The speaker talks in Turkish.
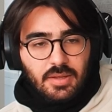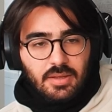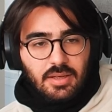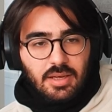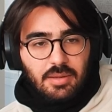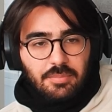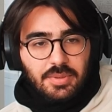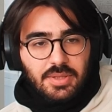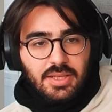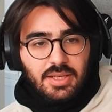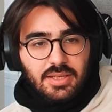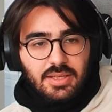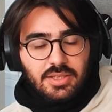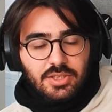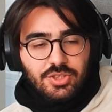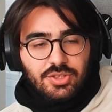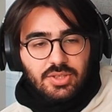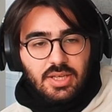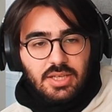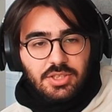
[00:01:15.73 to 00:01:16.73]
bir de
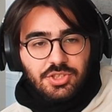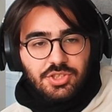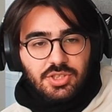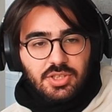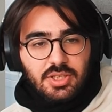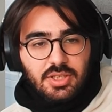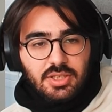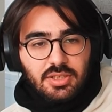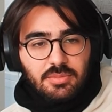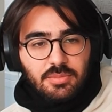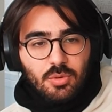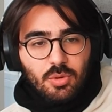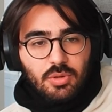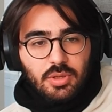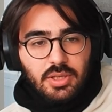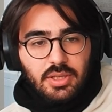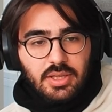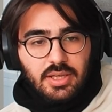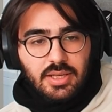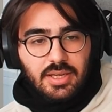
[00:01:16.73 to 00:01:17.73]
işten çıkarılma
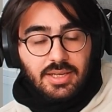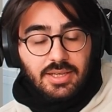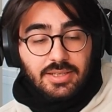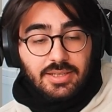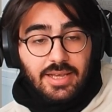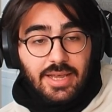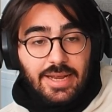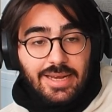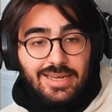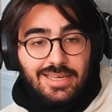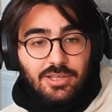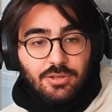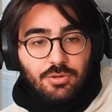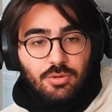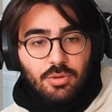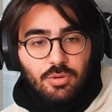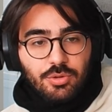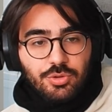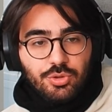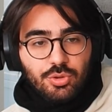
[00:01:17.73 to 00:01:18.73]
olayı genellikle 50 gün
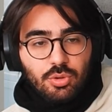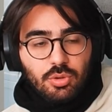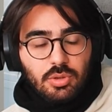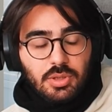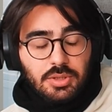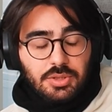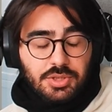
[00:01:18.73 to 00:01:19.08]
önce e,